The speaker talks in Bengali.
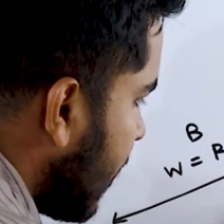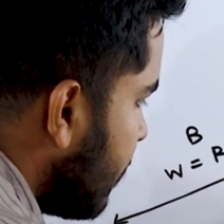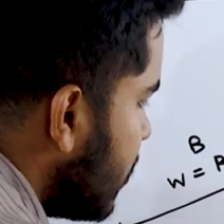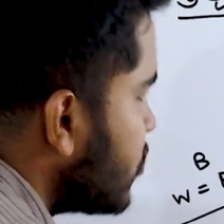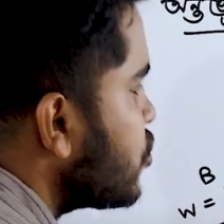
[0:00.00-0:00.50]

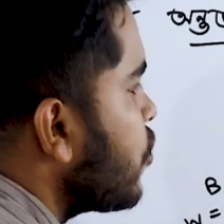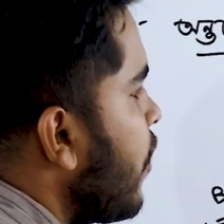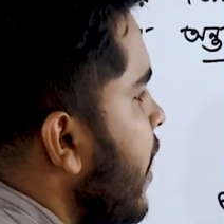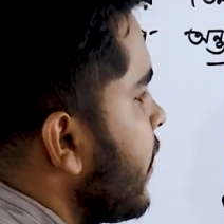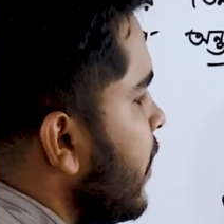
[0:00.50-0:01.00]
ডাব্লিউ
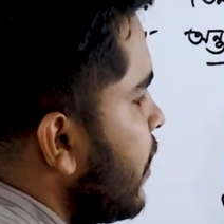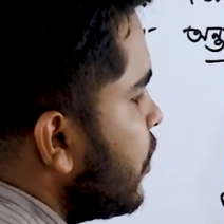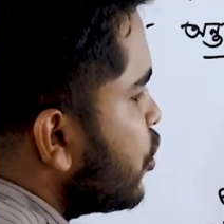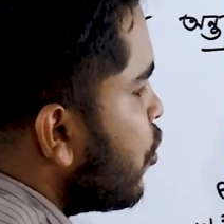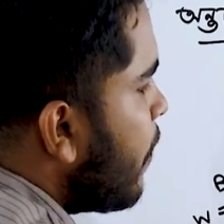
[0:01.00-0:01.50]
স্কয়ার
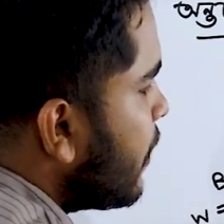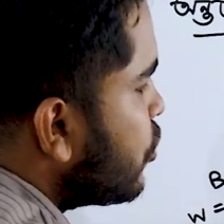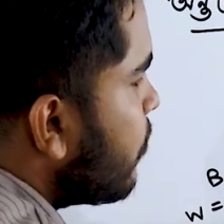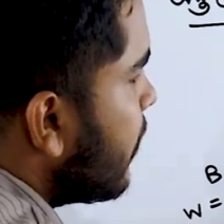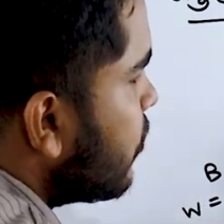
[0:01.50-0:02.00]
সমান
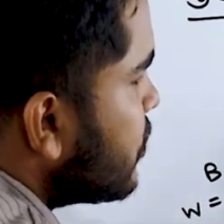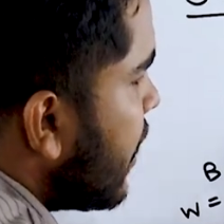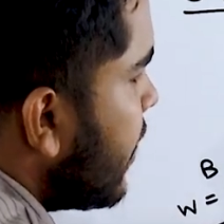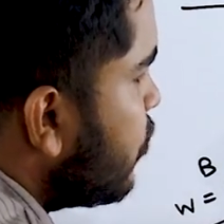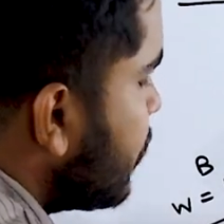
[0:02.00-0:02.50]
সমান হচ্ছে এই